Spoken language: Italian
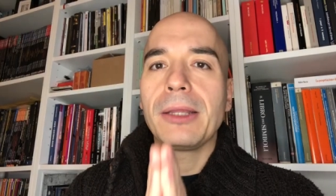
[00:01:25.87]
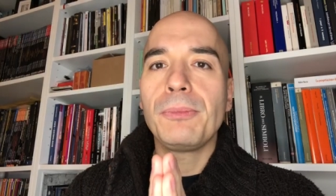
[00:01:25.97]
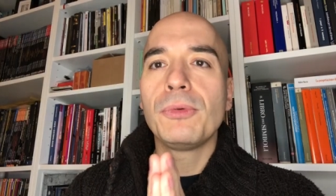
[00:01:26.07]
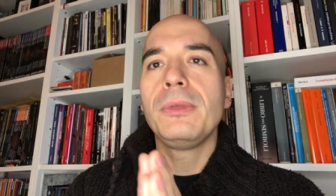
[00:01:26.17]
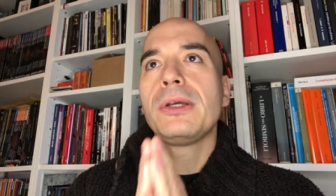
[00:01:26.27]
in
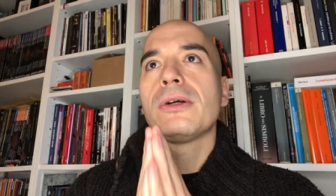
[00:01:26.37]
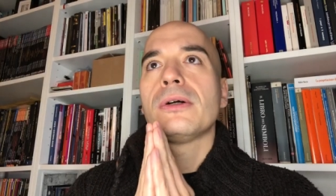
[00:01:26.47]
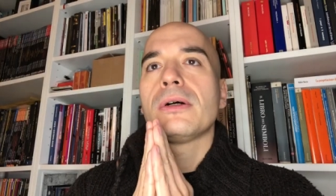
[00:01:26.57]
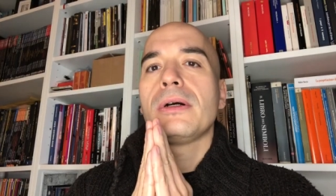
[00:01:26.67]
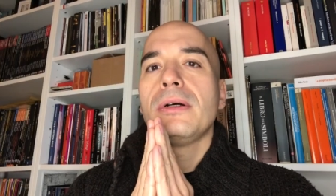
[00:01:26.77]

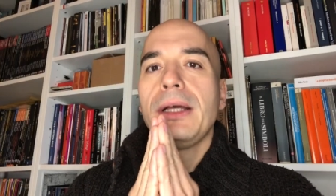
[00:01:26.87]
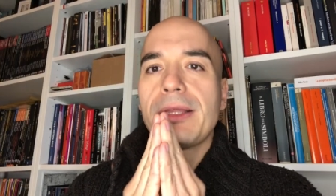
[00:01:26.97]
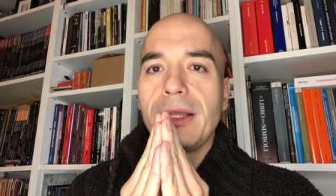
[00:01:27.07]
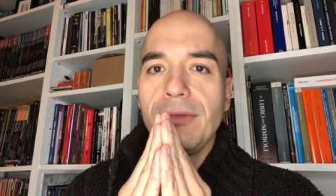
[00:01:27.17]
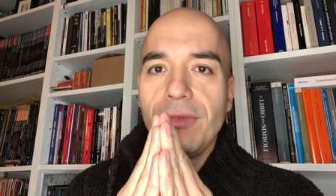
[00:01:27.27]
pubblico,
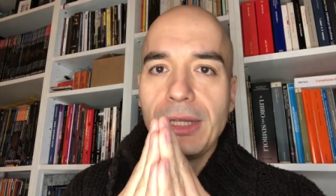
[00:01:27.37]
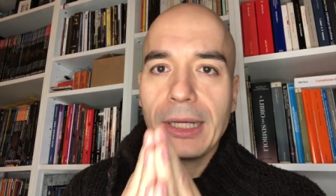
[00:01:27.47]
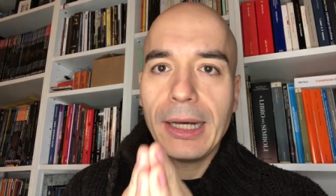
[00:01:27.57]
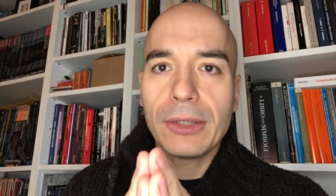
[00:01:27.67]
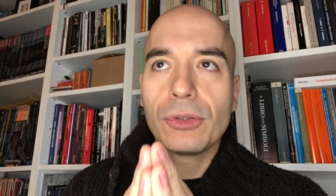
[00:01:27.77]
essere
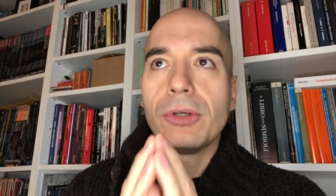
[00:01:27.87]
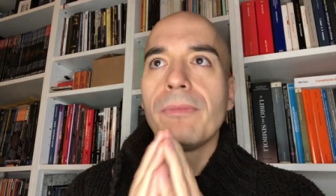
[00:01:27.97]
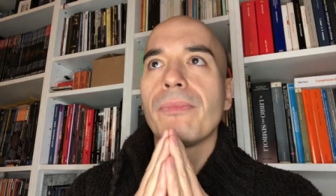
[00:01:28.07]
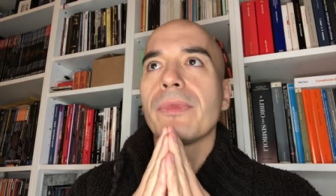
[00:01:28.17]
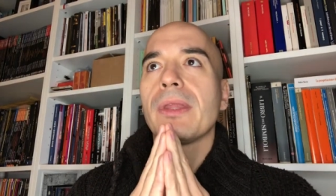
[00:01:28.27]

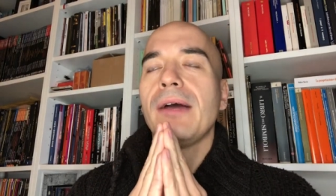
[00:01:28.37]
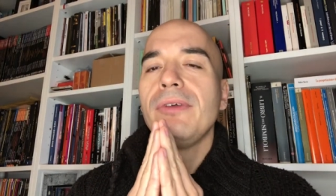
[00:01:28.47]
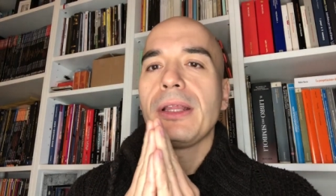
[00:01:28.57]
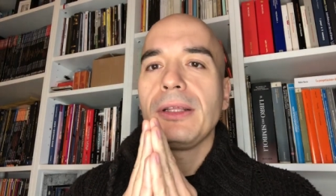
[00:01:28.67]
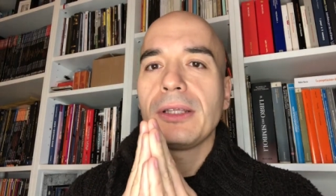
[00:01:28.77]
invitato,
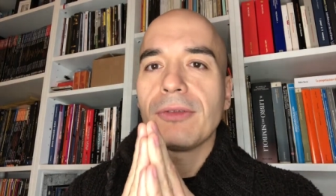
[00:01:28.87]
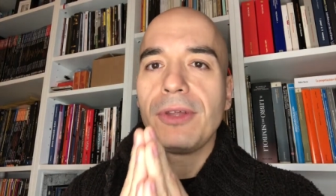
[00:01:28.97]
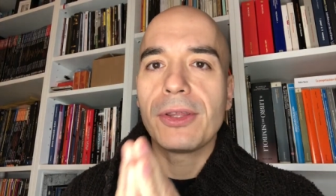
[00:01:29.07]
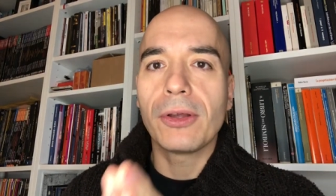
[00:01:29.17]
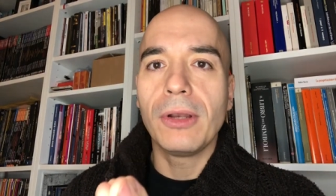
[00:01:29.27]
avere
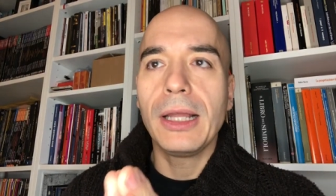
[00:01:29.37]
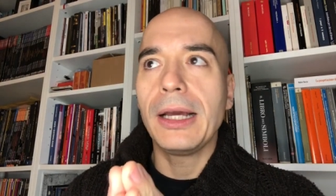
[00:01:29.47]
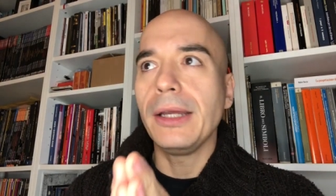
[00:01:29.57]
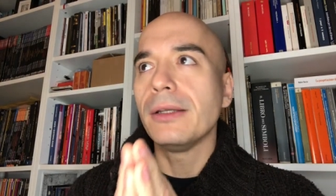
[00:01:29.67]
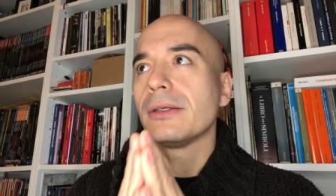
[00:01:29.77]
interviste
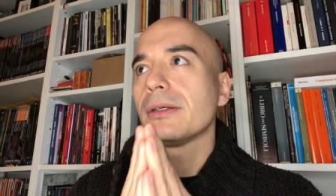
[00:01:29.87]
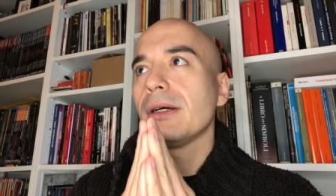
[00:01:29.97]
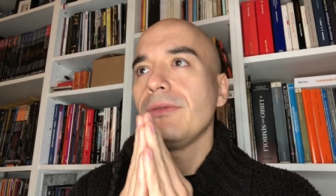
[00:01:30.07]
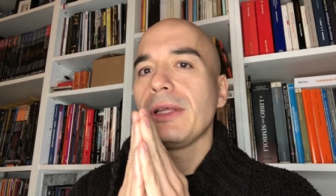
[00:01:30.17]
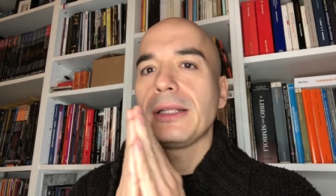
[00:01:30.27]
online,
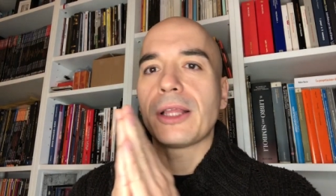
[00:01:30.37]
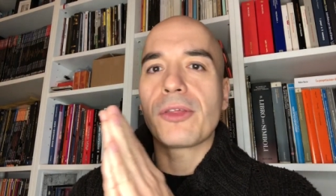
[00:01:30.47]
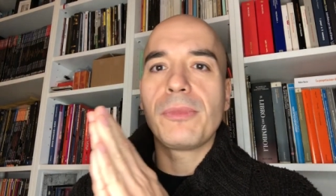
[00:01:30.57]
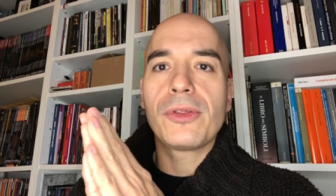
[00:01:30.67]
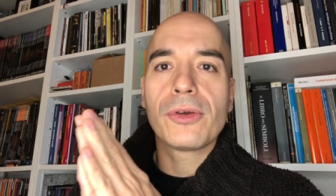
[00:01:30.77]
avere
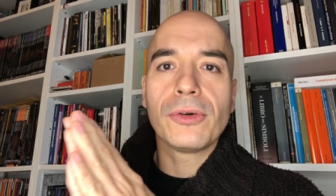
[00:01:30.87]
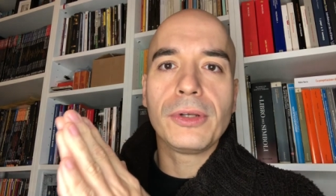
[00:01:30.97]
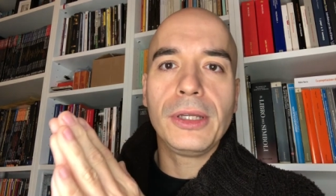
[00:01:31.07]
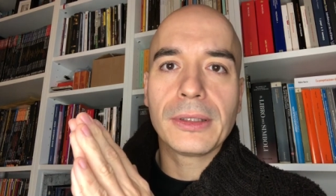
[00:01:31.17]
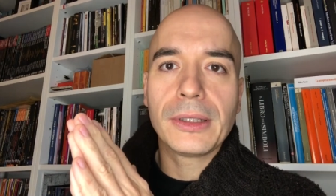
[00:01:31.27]

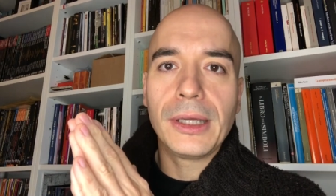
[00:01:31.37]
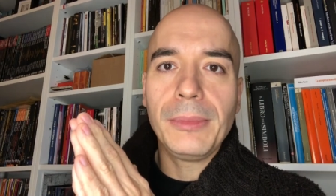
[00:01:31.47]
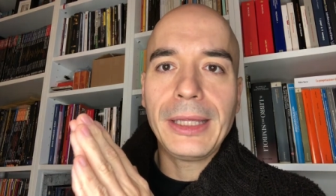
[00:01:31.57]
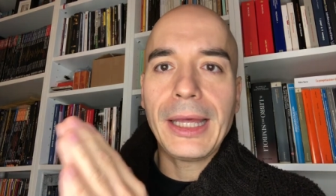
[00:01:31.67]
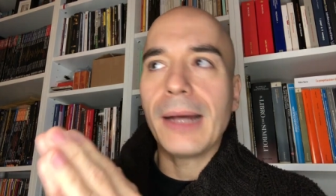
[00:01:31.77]
trasmissioni che
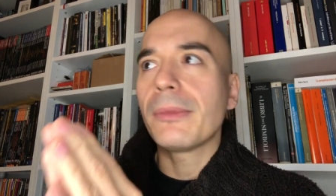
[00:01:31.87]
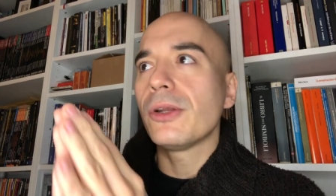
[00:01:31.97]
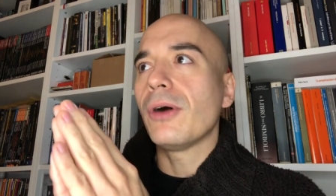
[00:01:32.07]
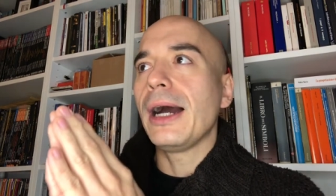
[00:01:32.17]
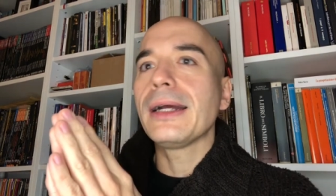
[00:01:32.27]
mi
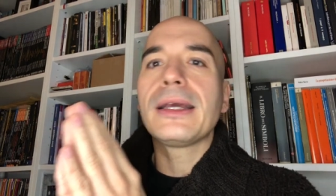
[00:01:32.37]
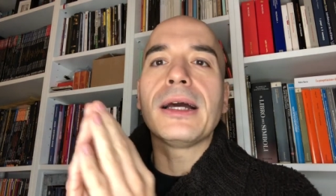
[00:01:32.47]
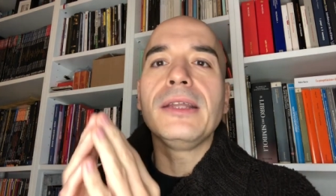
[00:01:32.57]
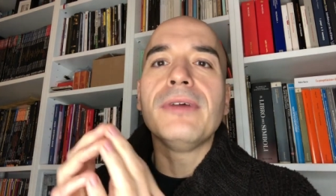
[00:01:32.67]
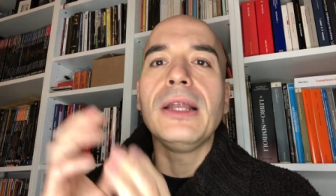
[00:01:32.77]
chiamano anche
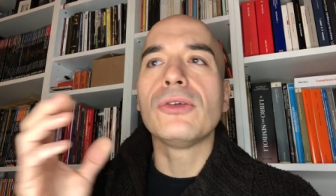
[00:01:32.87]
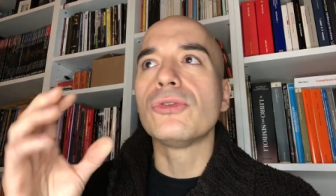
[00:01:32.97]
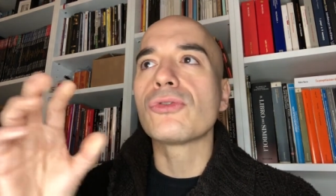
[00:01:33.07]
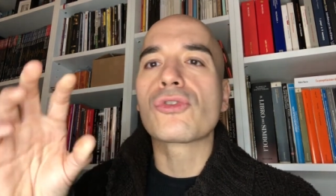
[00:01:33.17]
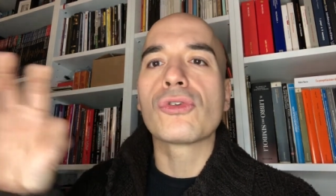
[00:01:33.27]
a livello
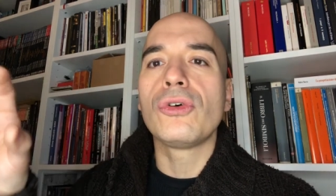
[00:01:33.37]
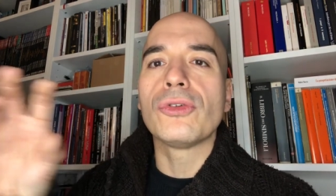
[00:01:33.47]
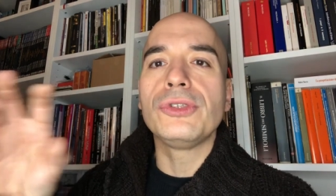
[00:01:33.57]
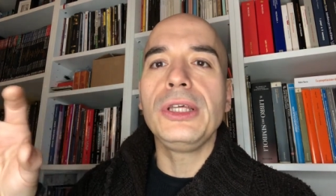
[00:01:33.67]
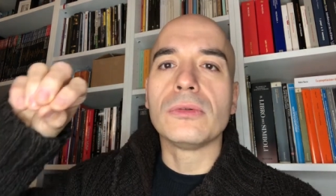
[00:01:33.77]
non solo
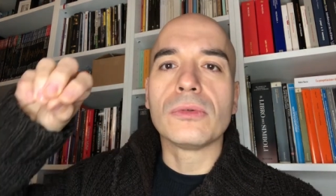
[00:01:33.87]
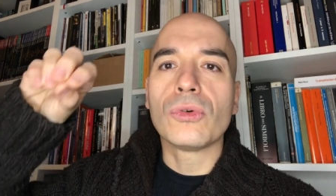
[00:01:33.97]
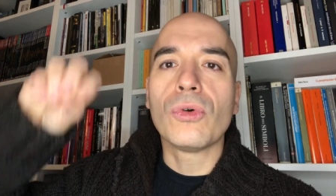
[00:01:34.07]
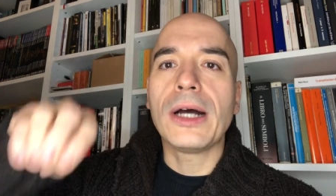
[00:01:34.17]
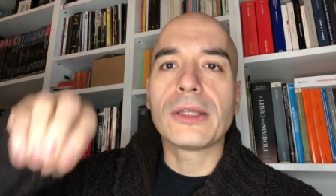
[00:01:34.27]
di
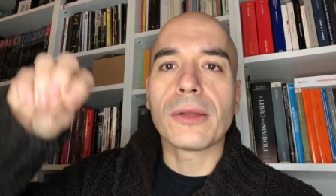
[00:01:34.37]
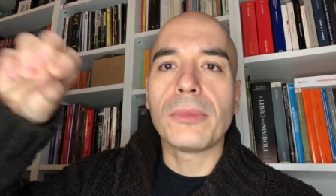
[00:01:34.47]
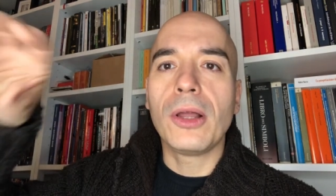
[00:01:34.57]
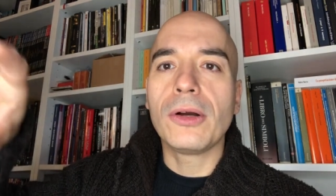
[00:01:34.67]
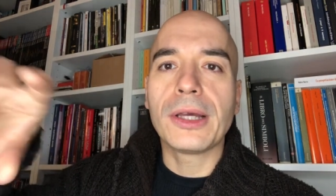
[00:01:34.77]
quattro
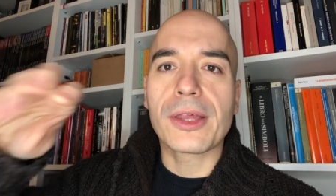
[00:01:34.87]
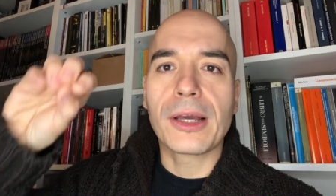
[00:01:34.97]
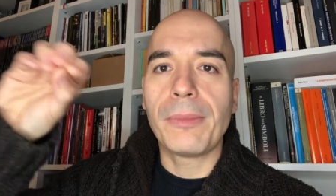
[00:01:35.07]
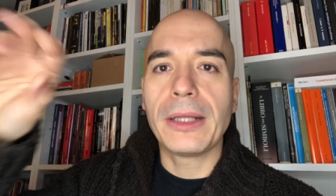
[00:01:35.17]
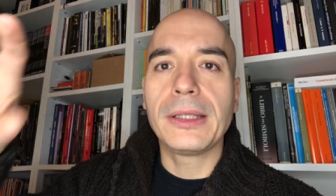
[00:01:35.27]
blogger
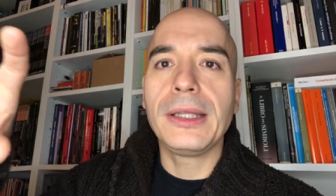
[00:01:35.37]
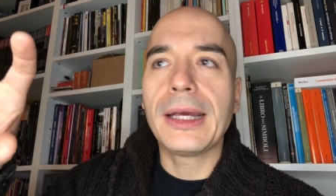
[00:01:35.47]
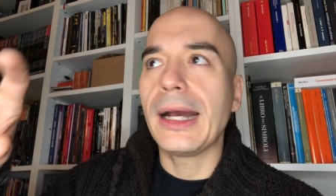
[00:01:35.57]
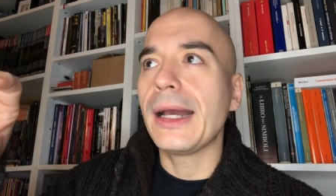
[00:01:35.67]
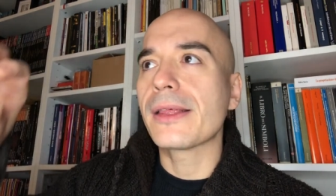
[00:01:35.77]
scappati di
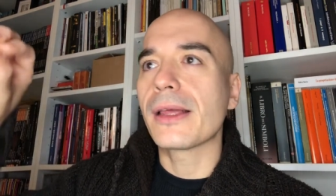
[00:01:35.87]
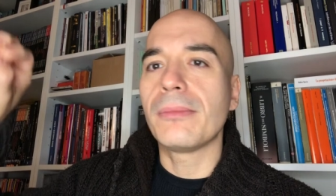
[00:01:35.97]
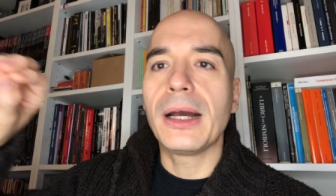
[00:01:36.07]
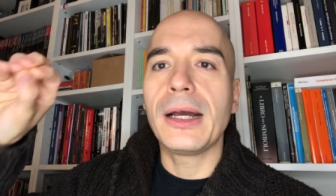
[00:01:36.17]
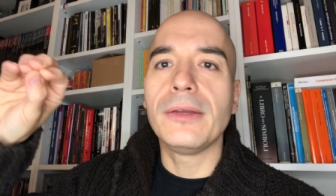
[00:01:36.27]
casa,
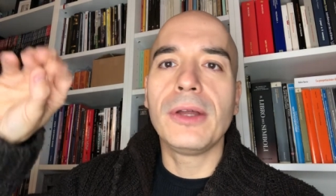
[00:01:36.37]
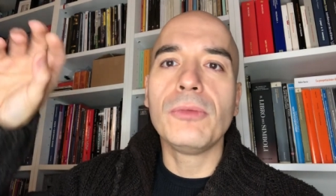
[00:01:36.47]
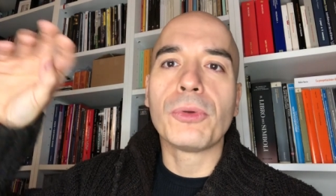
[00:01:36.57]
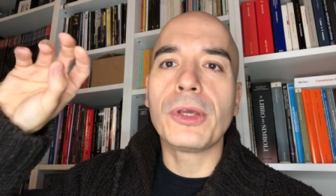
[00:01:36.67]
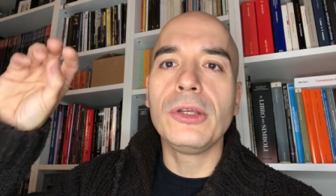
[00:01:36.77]
ma a livello
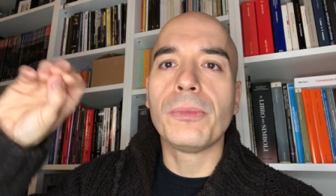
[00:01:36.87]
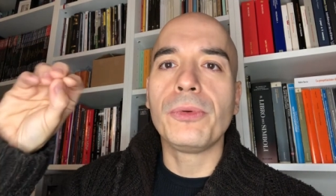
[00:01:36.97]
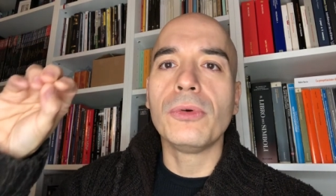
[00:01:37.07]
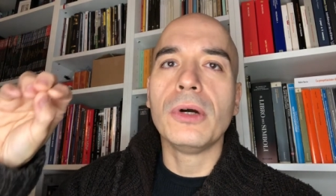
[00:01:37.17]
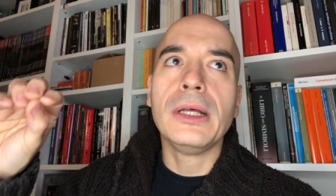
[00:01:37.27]
un pochino
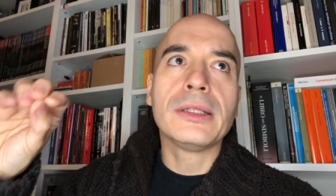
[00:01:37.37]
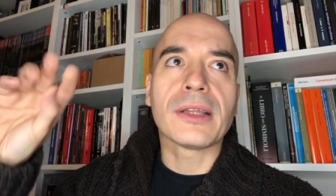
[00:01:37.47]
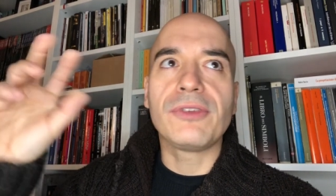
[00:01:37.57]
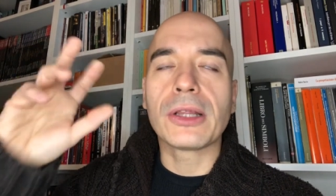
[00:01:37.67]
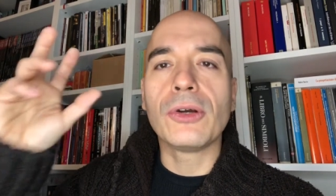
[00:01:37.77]
più,
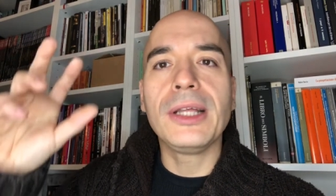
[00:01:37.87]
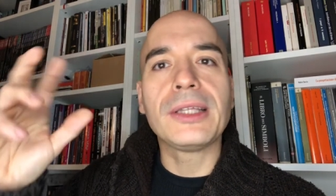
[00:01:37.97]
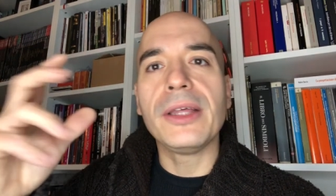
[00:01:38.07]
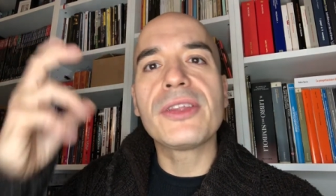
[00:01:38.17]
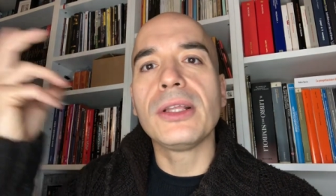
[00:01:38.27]
tra
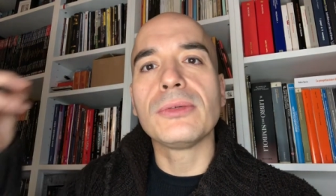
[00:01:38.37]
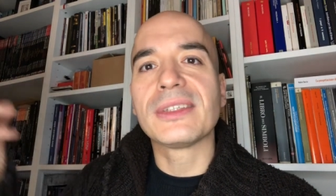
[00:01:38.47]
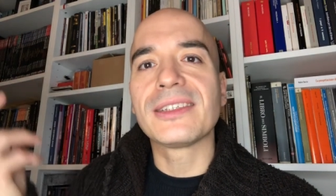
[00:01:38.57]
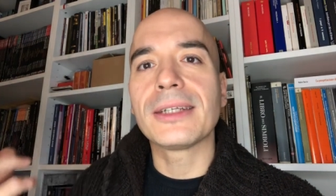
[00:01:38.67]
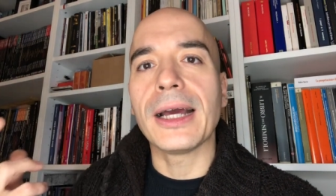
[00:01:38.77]
virgolette,
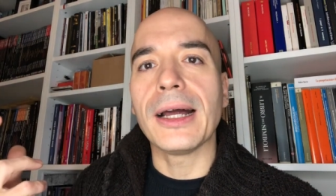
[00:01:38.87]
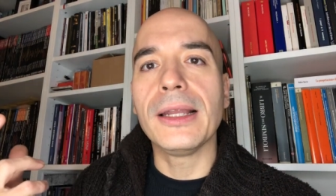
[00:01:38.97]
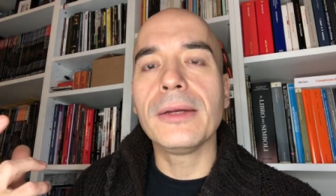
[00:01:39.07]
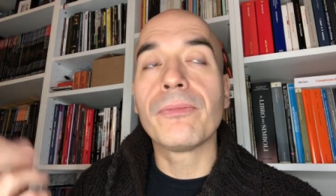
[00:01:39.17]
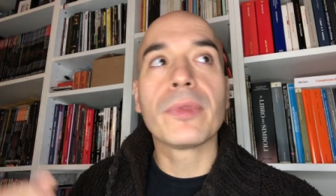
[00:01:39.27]
istituzionale,